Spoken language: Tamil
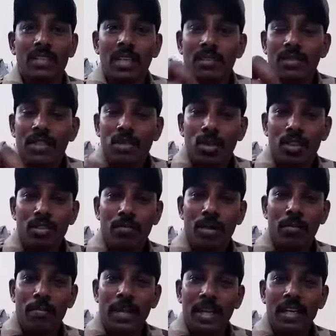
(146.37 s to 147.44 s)
சார்
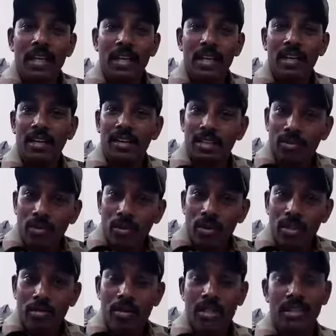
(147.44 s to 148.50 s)
விசுவாசமாக பேட்டையான்றது
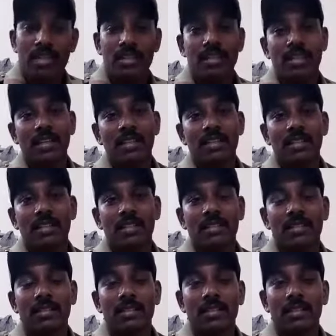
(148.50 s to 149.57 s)
விவாதம் மேடம் நடத்துறீங்க சார்
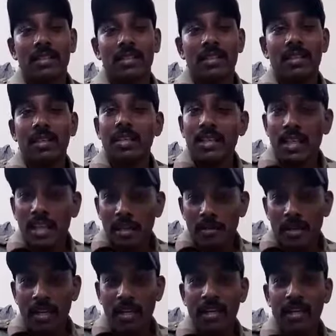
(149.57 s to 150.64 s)
ரஜினி
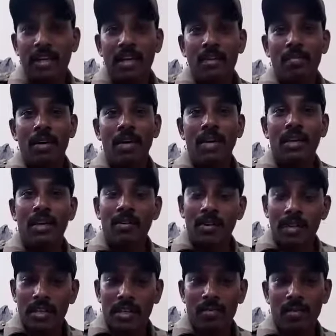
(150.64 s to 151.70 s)
இனிமேல் நடிக்கலாமா இல்லை அவர்
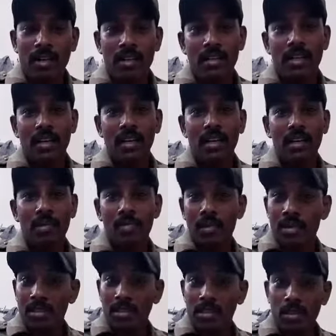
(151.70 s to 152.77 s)
ரிட்டையர்மெண்ட்
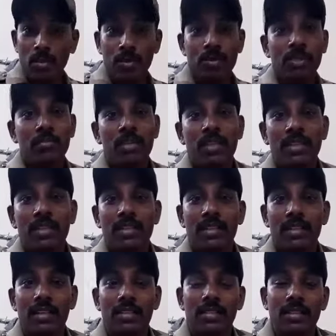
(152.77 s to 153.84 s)
இல்லாமான்றதுக்காக விவாதம் பேட்டா
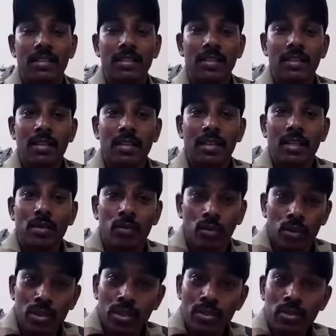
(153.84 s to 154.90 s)
நடத்துறீங்க சார்
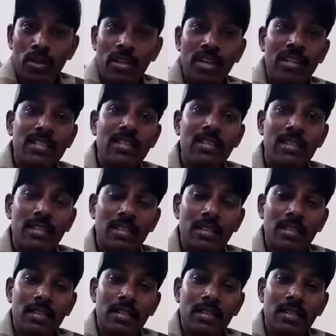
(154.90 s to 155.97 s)
ஒருத்தர் சொல்கிறாரு சார்
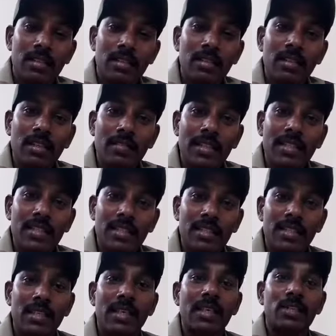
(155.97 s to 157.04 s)
ரஜினிக்கு வயசு
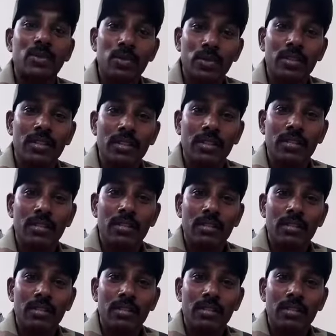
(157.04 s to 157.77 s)
ஆச்சுன்னு யார் சொன்னது